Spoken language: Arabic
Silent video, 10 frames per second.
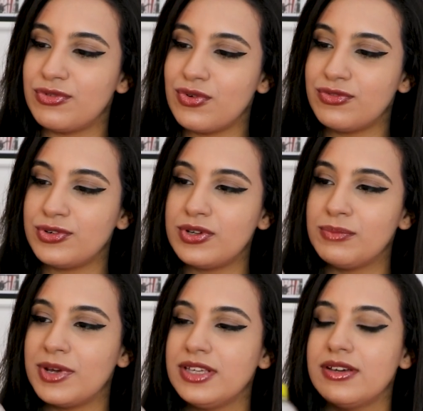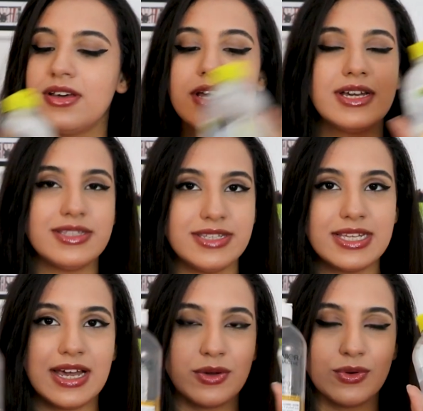فوق فوق الميه
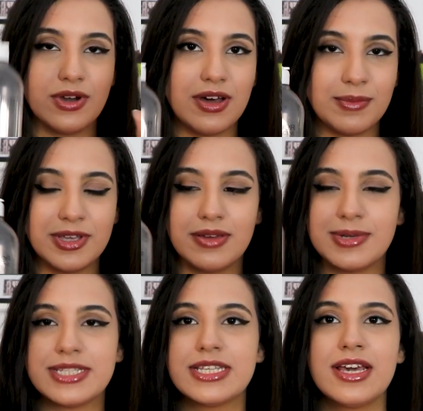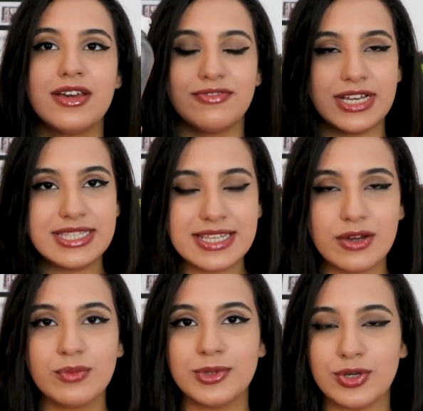دي لا كلها ميه بس فانت
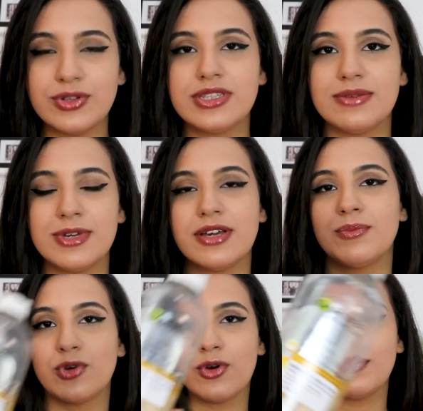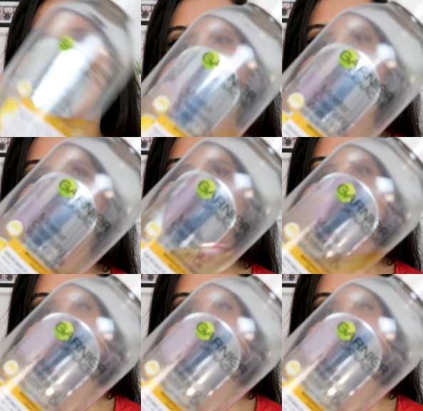لو بتحطي ميك اب مقاوم للميه